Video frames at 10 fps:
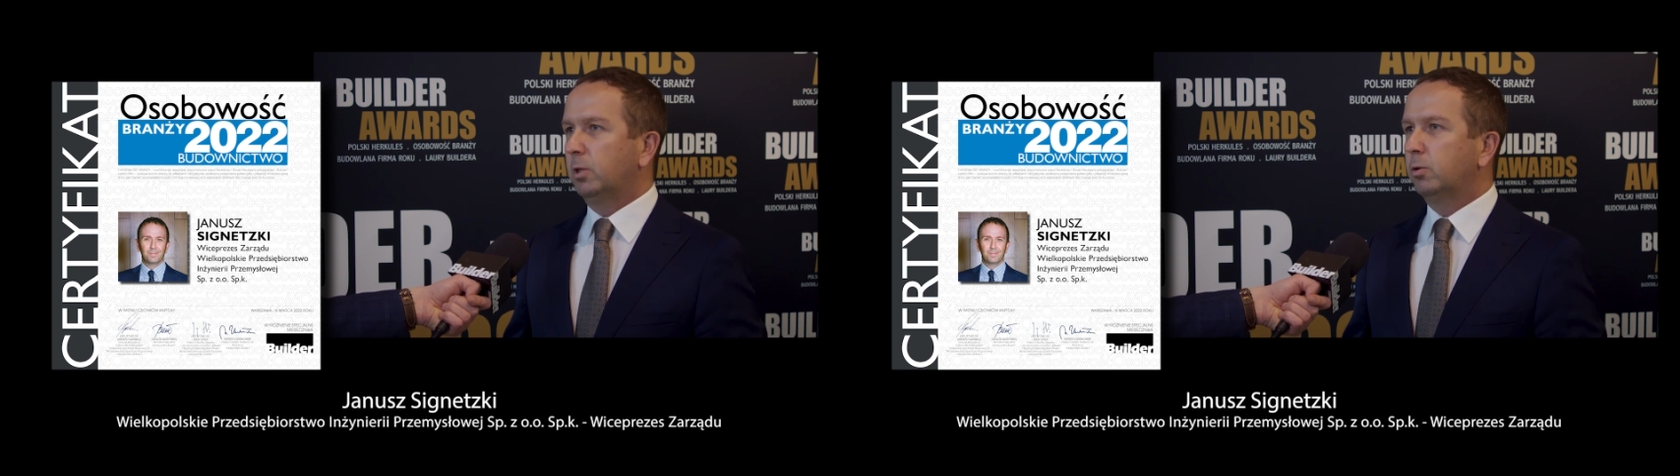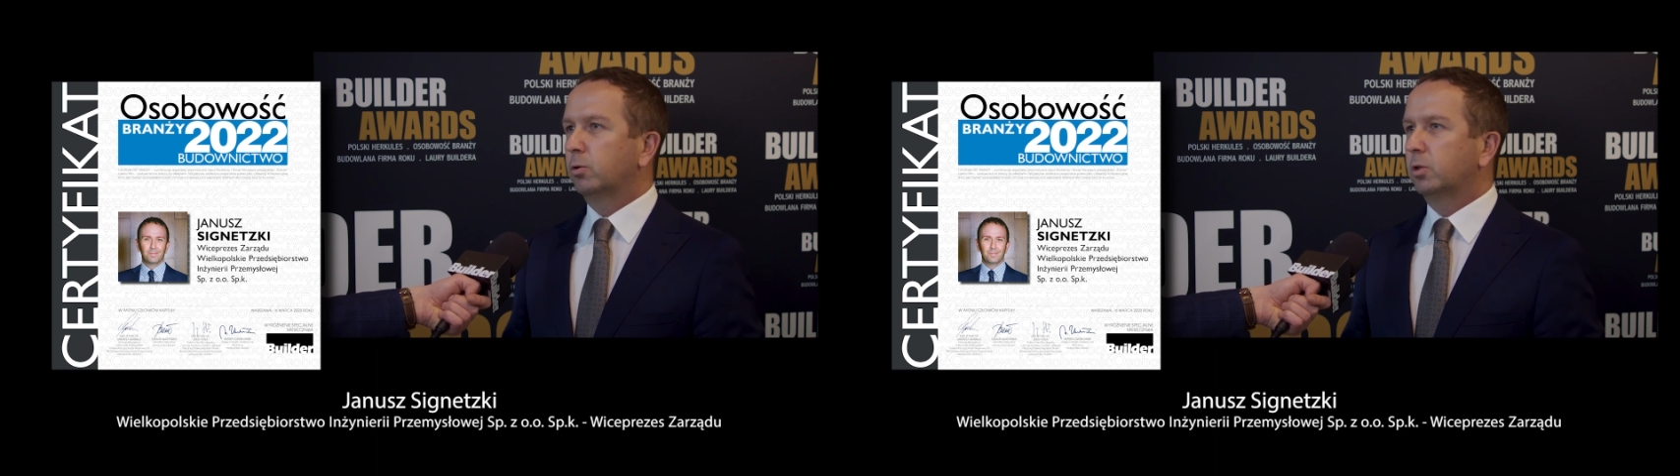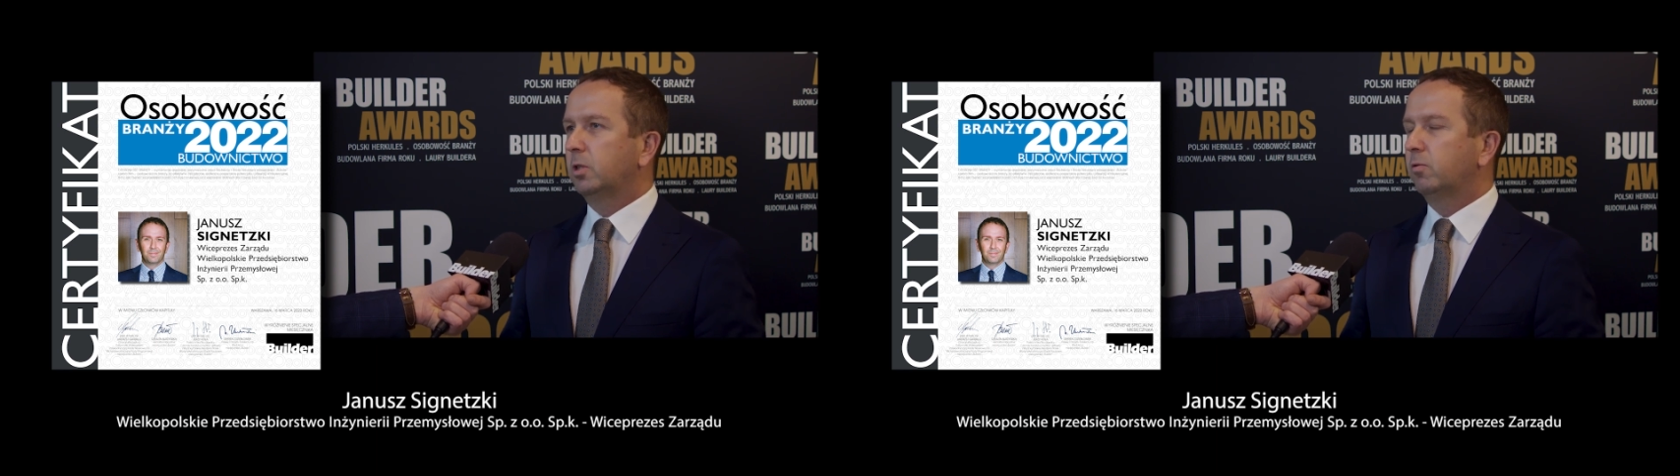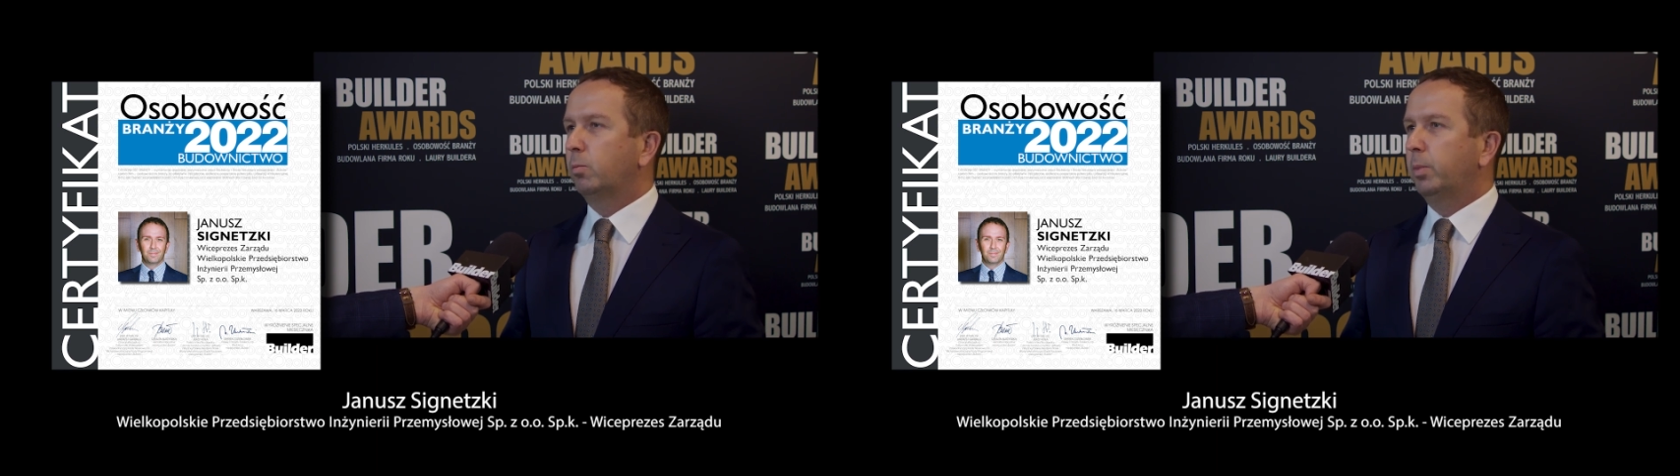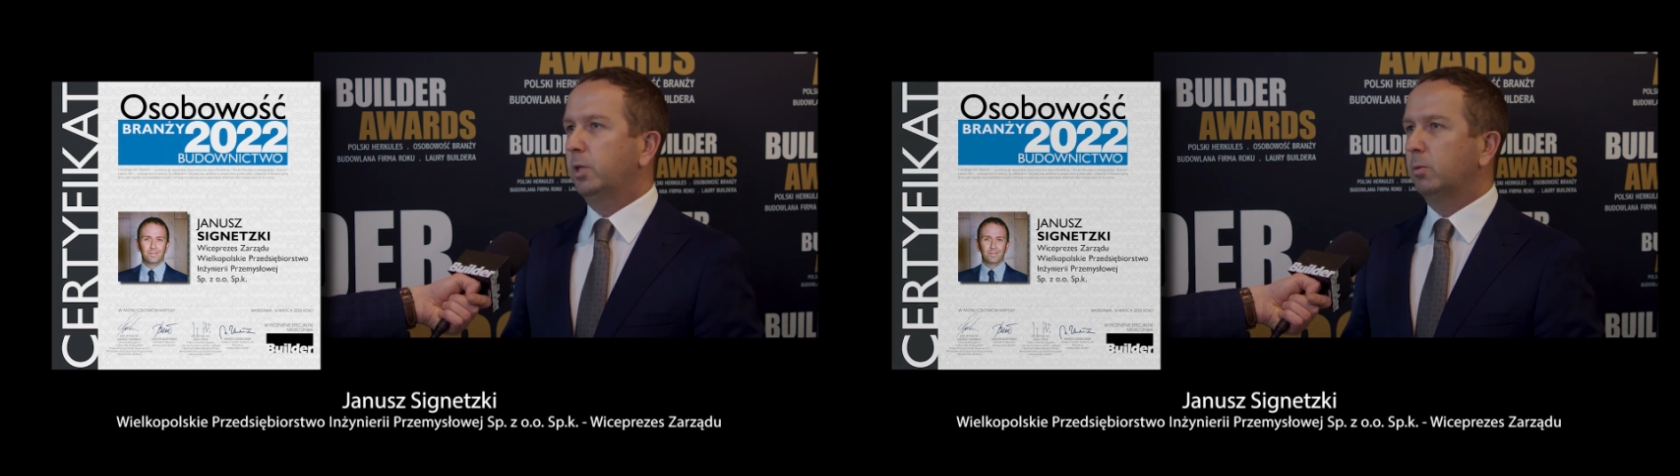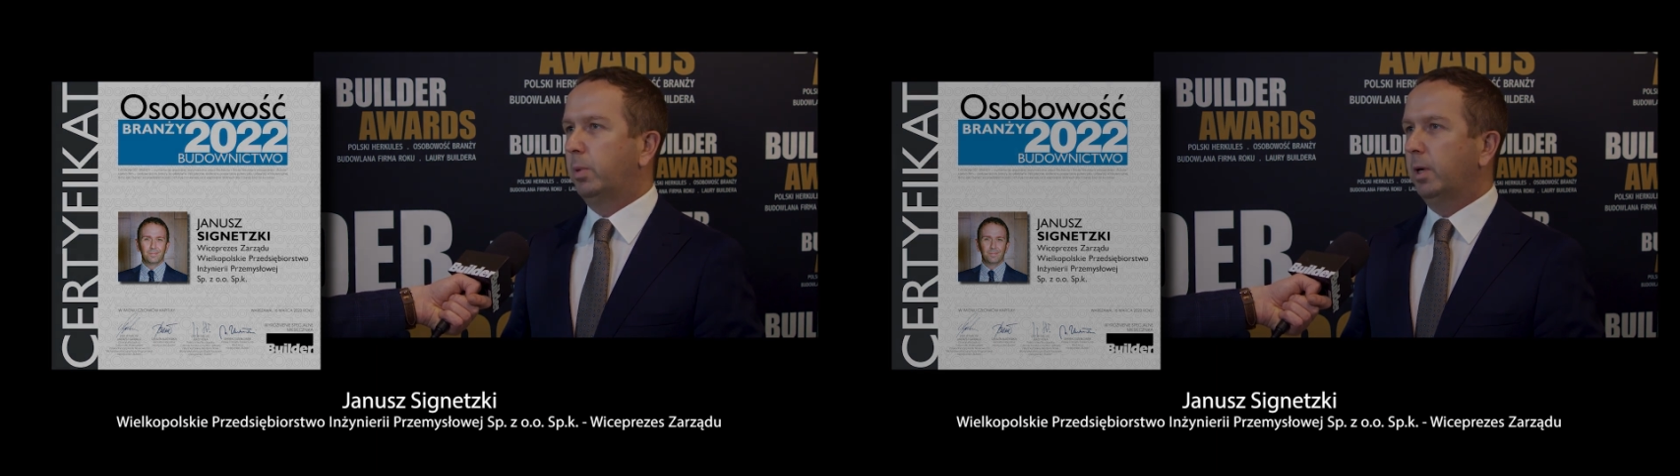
drużyny WPIP,